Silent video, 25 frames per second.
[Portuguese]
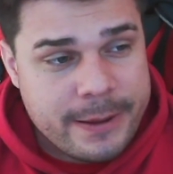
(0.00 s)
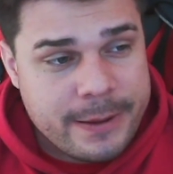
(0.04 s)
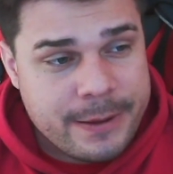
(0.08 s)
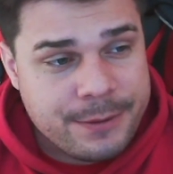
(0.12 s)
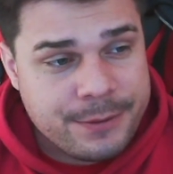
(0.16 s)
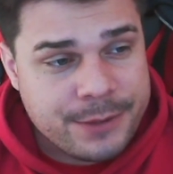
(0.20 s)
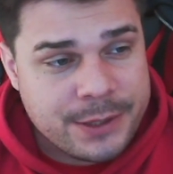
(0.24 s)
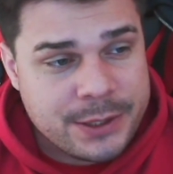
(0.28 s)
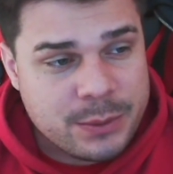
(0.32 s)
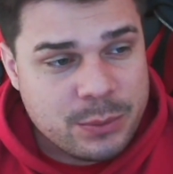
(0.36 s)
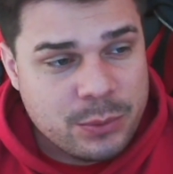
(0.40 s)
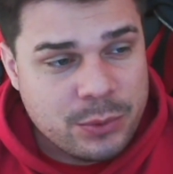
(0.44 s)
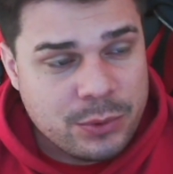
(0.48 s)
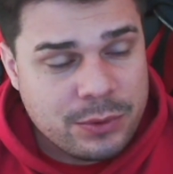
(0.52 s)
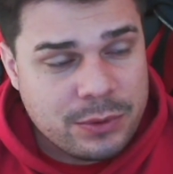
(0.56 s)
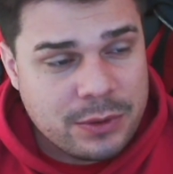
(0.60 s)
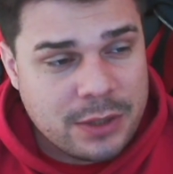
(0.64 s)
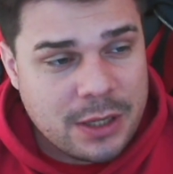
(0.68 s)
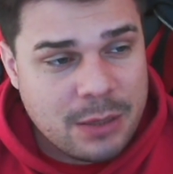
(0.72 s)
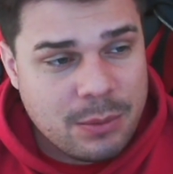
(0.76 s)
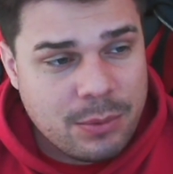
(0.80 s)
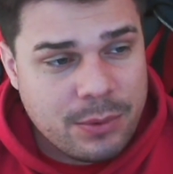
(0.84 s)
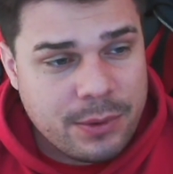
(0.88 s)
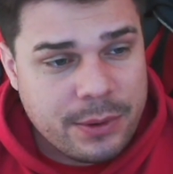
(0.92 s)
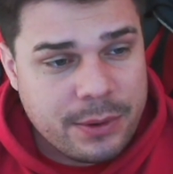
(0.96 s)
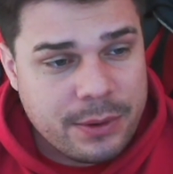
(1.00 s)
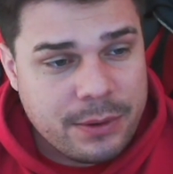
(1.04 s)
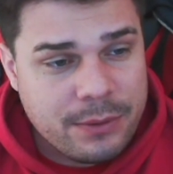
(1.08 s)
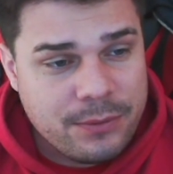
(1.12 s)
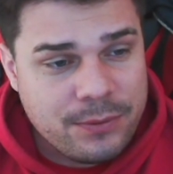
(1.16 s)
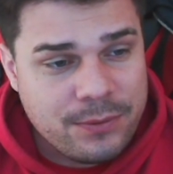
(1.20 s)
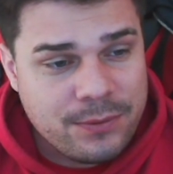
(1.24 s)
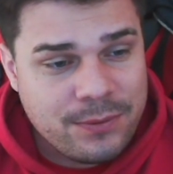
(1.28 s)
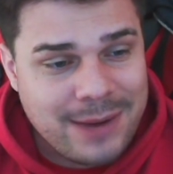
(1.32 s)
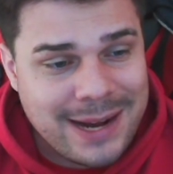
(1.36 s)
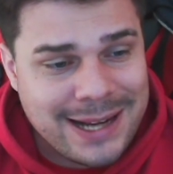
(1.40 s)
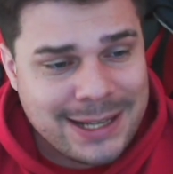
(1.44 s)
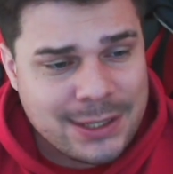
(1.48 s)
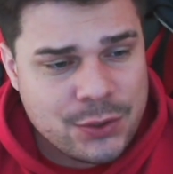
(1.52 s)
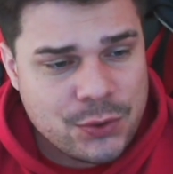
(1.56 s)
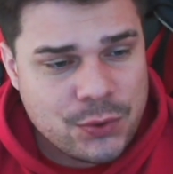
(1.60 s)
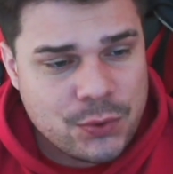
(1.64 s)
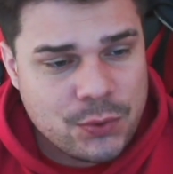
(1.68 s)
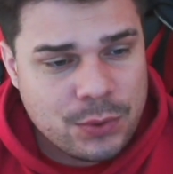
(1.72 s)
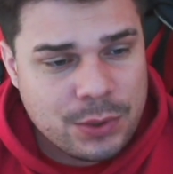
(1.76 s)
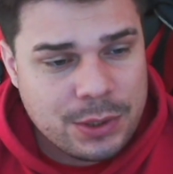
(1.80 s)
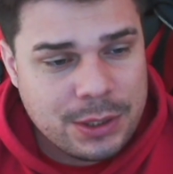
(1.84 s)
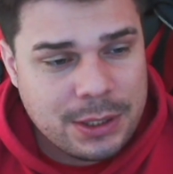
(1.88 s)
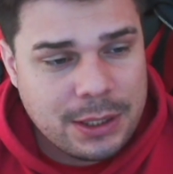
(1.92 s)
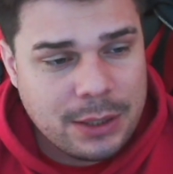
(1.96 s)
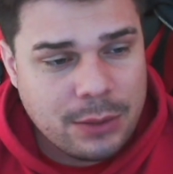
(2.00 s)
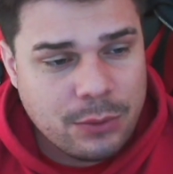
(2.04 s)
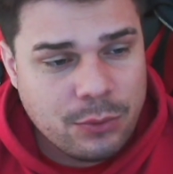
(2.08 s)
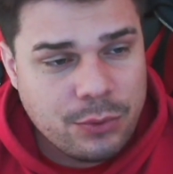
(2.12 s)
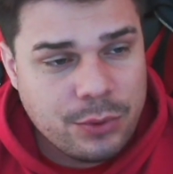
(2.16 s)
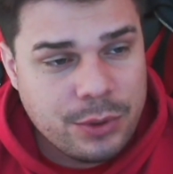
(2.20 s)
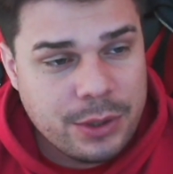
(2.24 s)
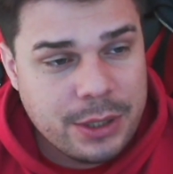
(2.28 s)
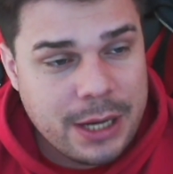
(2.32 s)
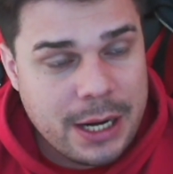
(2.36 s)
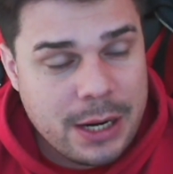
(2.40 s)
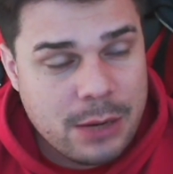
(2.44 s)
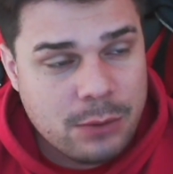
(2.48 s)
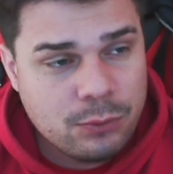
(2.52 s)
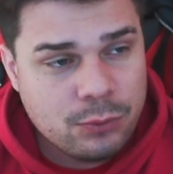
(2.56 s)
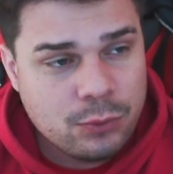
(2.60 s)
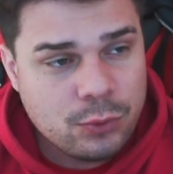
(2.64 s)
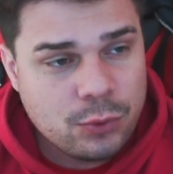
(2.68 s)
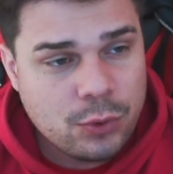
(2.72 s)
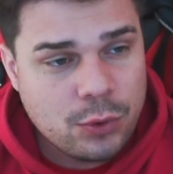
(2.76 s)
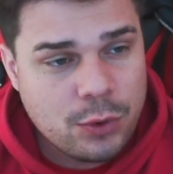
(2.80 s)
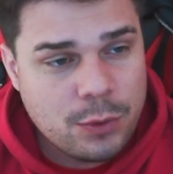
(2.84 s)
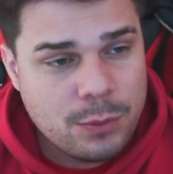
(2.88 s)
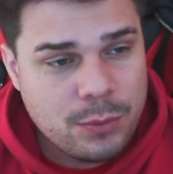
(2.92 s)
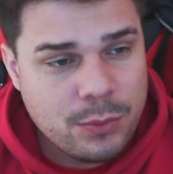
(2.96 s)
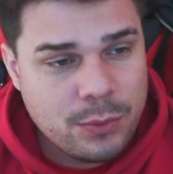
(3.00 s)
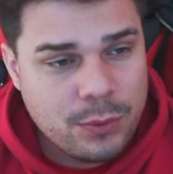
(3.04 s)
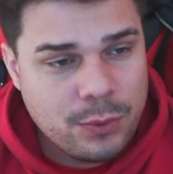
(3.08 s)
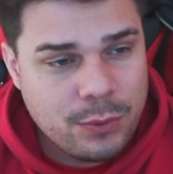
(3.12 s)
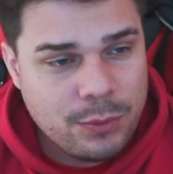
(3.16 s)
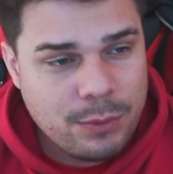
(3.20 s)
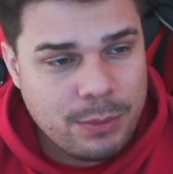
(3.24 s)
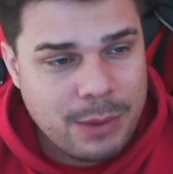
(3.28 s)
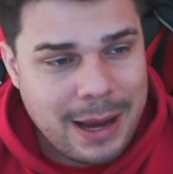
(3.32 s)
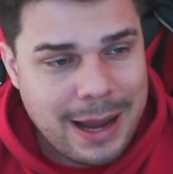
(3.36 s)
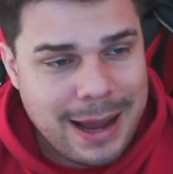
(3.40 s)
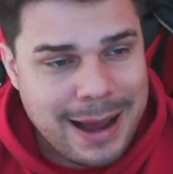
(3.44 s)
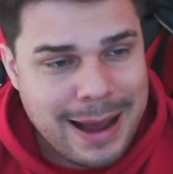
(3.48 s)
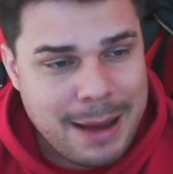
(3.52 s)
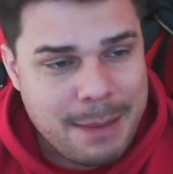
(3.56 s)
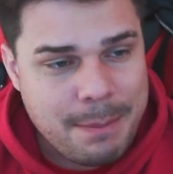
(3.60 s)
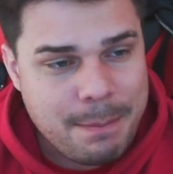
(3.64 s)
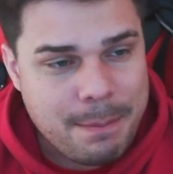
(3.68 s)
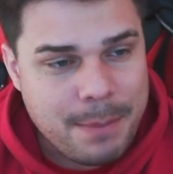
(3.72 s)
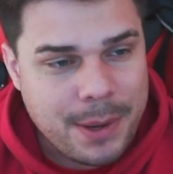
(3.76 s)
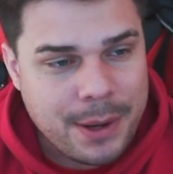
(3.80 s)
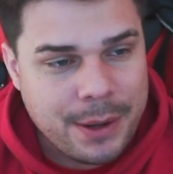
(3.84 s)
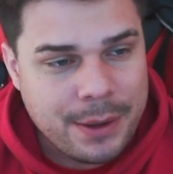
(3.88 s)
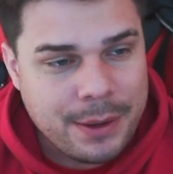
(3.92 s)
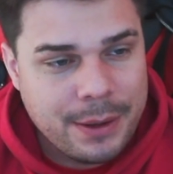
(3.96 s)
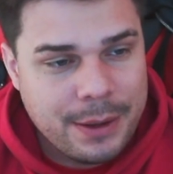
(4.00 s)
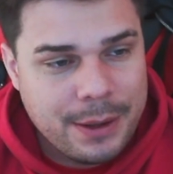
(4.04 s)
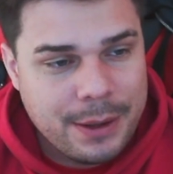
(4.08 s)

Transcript: E faz muito tempo que eu não faço e que eu não tomo uma APA.